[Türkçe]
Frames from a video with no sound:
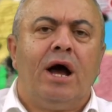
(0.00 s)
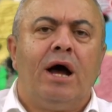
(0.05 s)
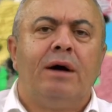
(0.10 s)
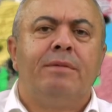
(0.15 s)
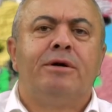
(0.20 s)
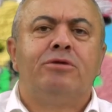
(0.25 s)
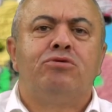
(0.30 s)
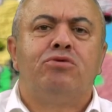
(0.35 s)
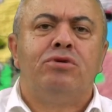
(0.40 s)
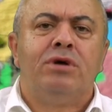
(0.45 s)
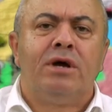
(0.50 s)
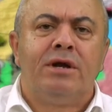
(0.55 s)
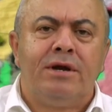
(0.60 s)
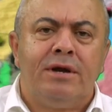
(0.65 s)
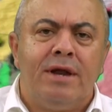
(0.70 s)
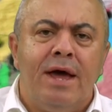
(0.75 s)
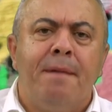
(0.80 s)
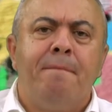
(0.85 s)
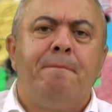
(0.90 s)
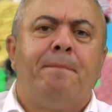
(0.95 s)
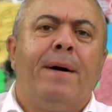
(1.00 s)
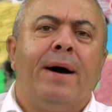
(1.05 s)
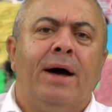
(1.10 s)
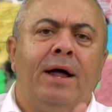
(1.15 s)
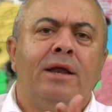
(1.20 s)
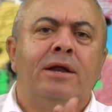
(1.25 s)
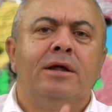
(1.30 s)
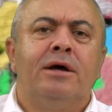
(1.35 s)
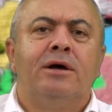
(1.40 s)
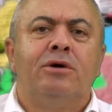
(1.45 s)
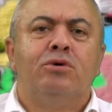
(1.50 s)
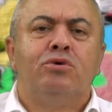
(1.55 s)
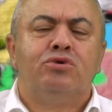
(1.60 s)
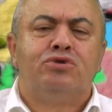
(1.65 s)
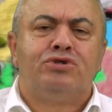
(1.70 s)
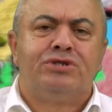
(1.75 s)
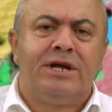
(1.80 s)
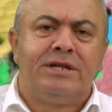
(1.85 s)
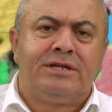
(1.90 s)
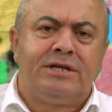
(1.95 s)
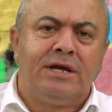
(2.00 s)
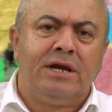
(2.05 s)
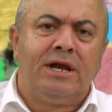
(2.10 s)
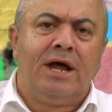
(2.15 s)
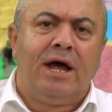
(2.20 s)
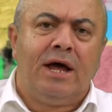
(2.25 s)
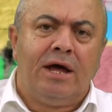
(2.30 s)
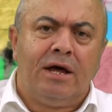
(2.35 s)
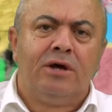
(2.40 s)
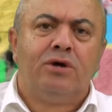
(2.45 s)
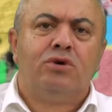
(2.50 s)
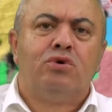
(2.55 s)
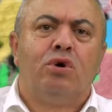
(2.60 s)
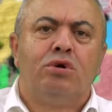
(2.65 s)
ama dünyanın en pahalı ücretiyle